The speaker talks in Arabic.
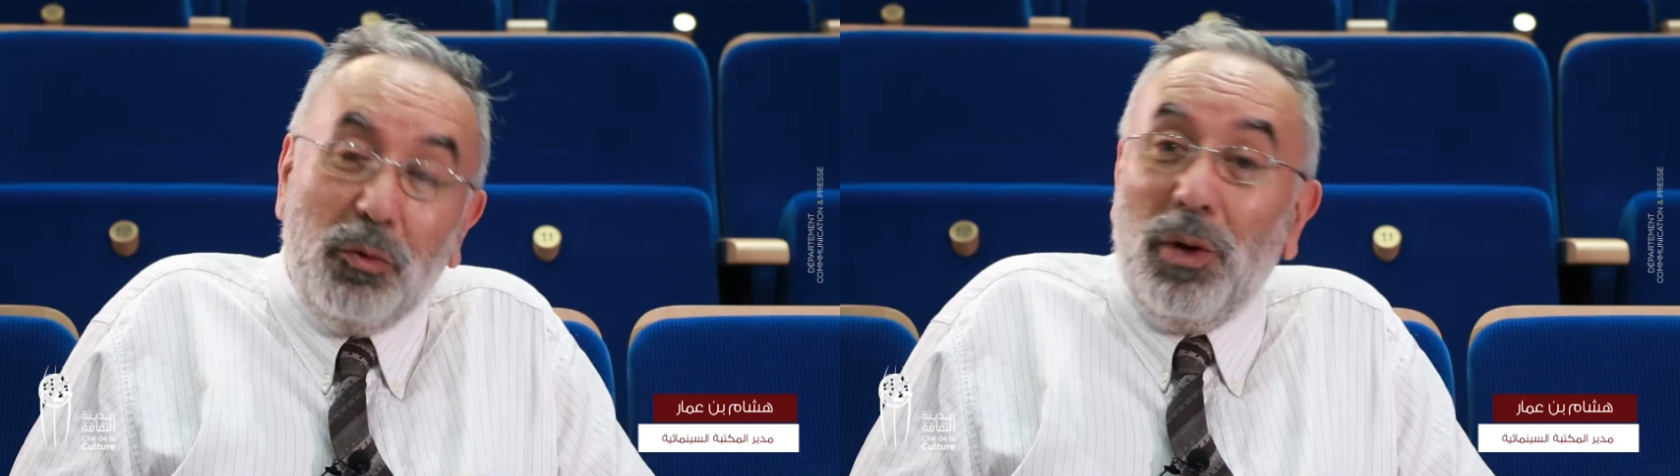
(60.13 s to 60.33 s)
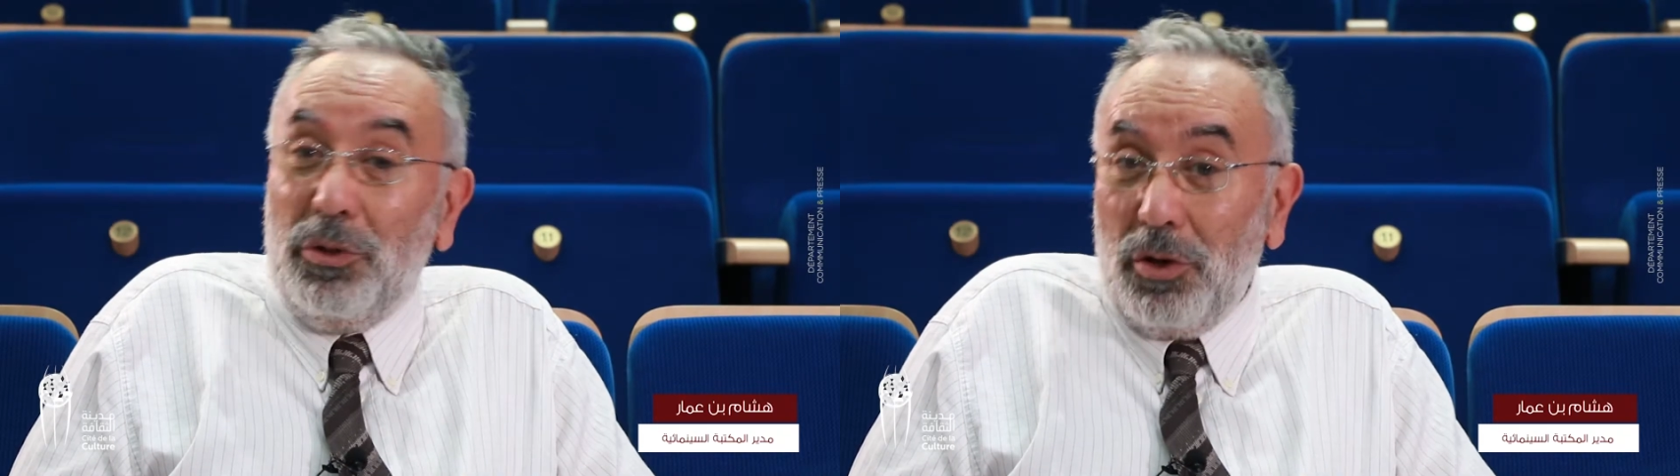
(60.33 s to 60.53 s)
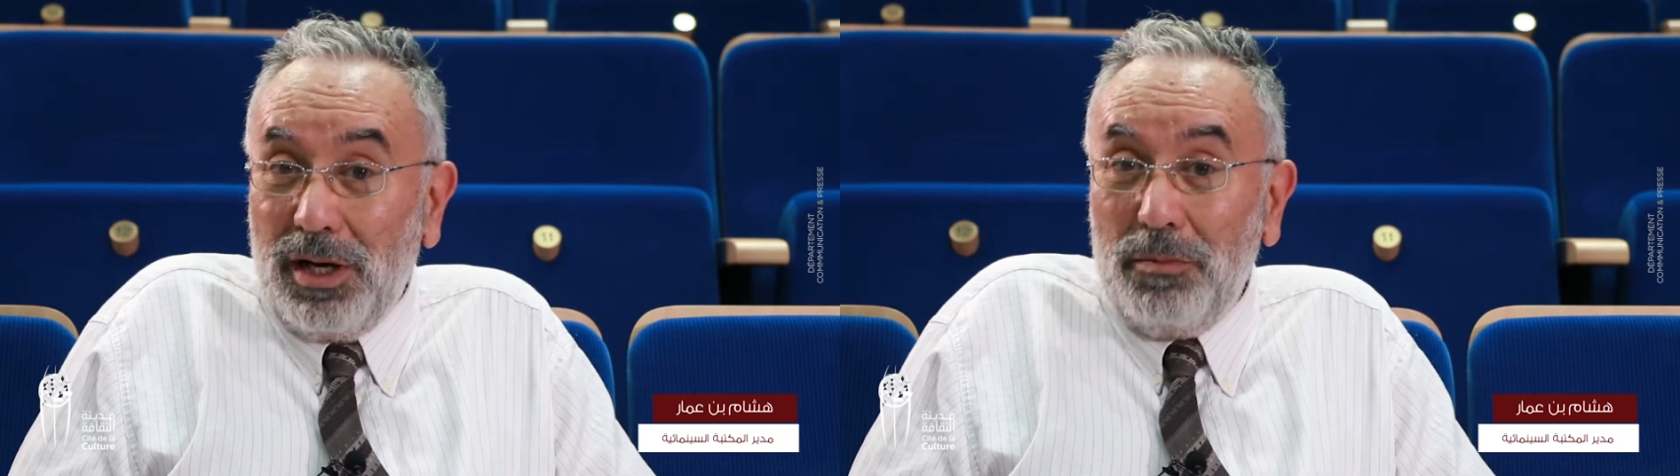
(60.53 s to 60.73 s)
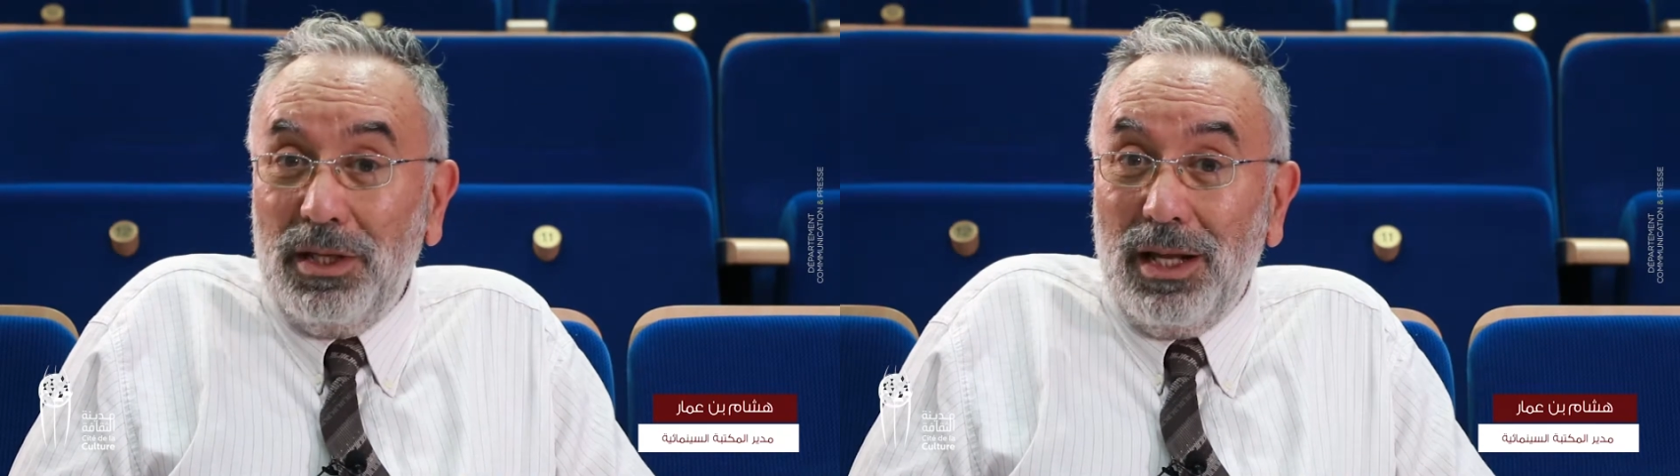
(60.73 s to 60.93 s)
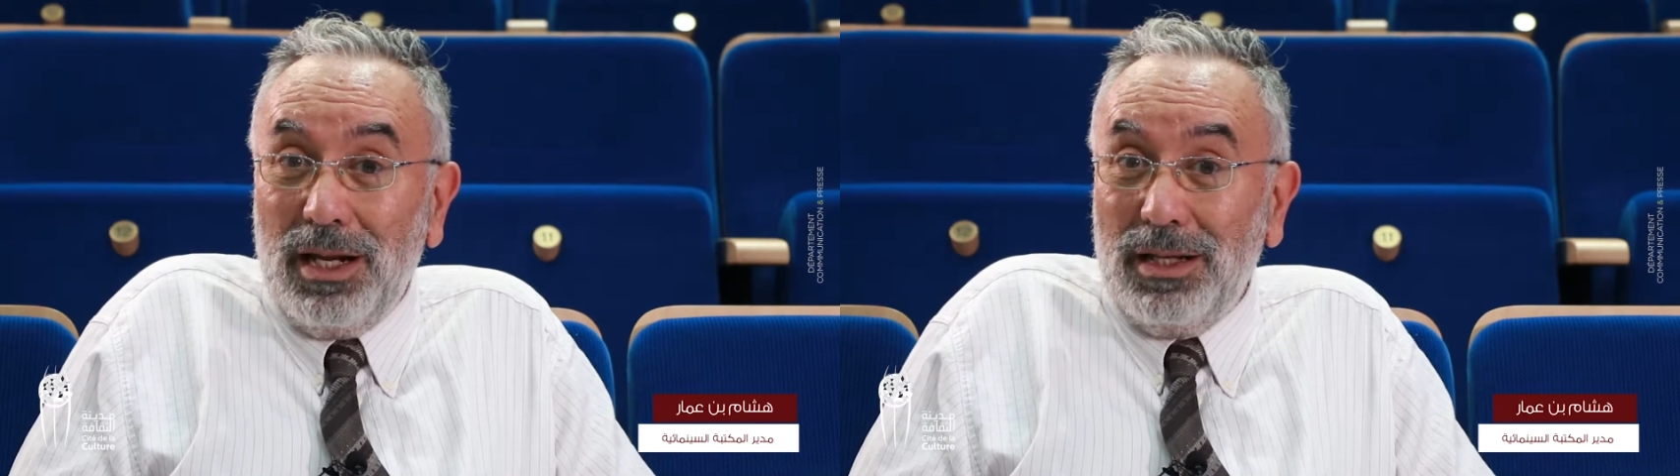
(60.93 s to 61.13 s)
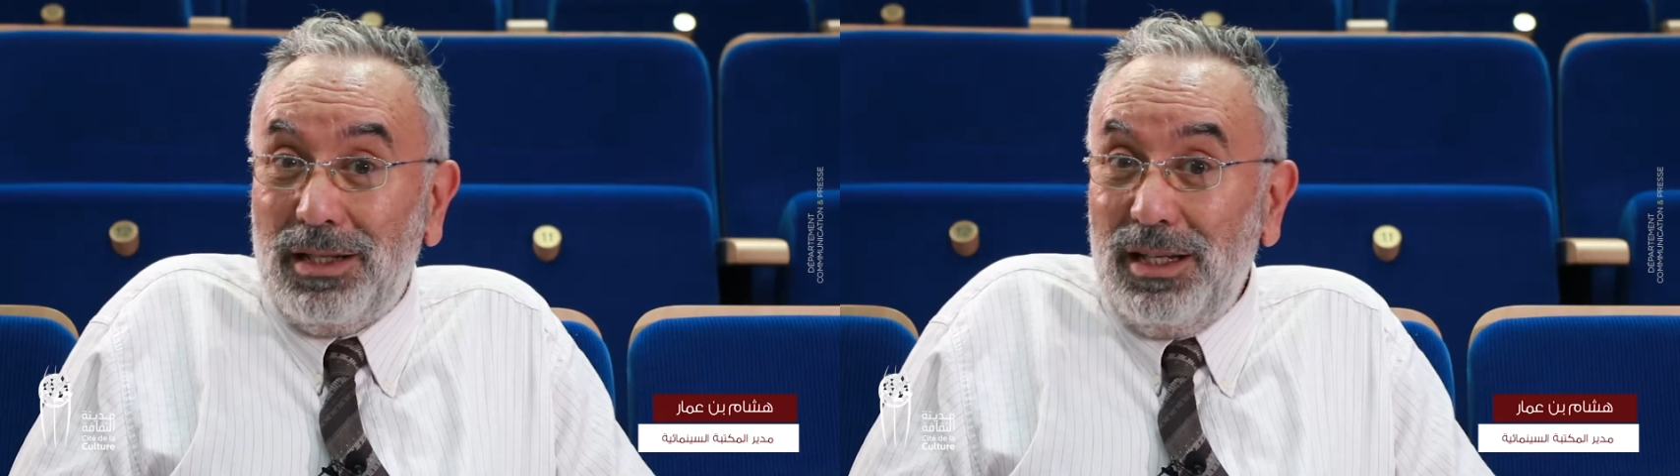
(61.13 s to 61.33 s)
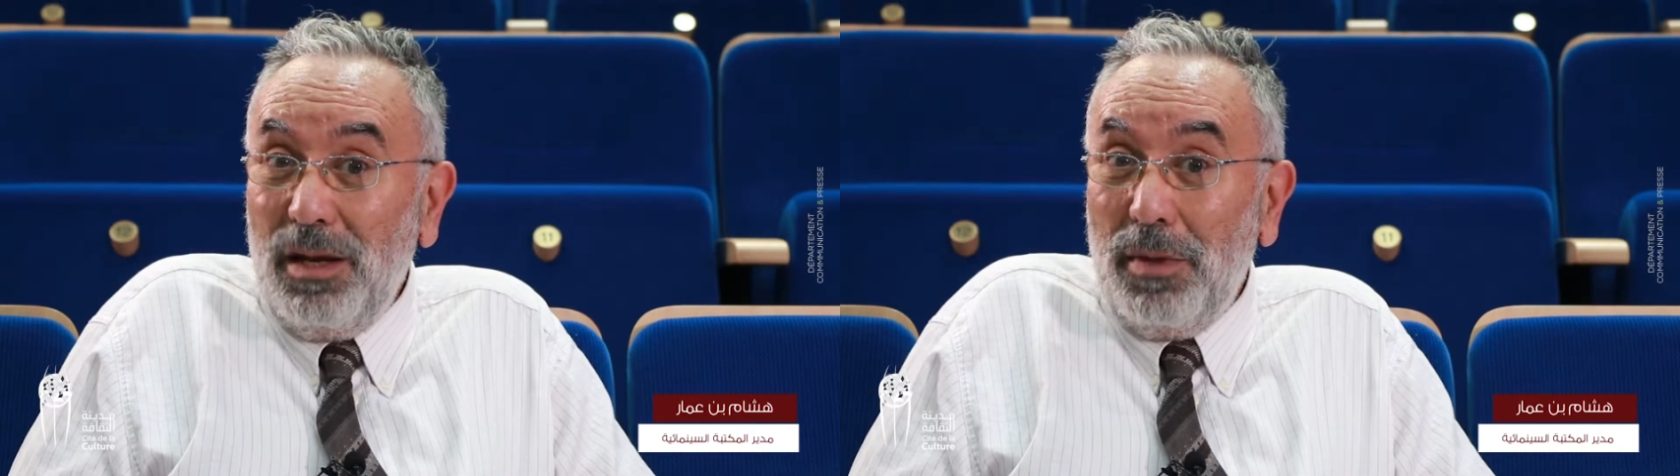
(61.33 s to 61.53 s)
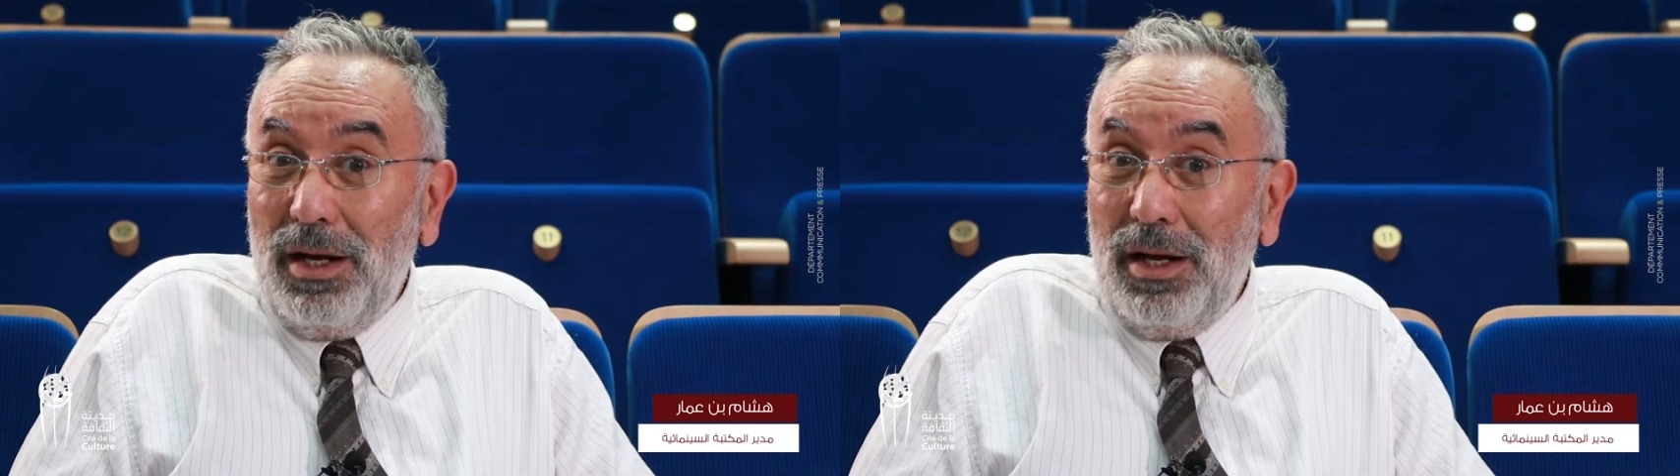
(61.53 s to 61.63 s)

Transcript: ودرة من السينما